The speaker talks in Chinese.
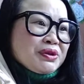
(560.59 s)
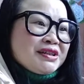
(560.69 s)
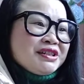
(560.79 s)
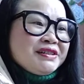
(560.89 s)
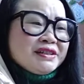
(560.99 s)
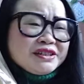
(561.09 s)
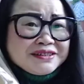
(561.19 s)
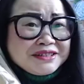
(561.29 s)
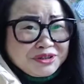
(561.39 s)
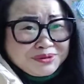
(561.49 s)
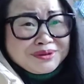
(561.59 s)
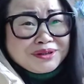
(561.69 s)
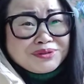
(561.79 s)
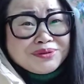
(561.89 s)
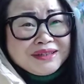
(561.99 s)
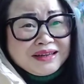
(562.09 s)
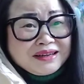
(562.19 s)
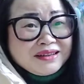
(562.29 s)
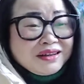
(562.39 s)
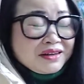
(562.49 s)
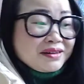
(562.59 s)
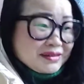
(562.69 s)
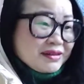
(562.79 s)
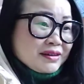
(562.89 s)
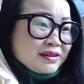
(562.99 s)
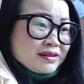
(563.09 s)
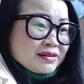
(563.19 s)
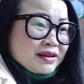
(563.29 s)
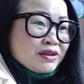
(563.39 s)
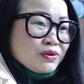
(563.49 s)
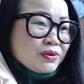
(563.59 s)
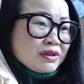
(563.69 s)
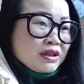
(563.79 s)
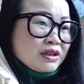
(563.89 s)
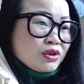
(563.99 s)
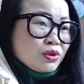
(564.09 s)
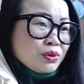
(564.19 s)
但是也是辛苦很多年了，很多年。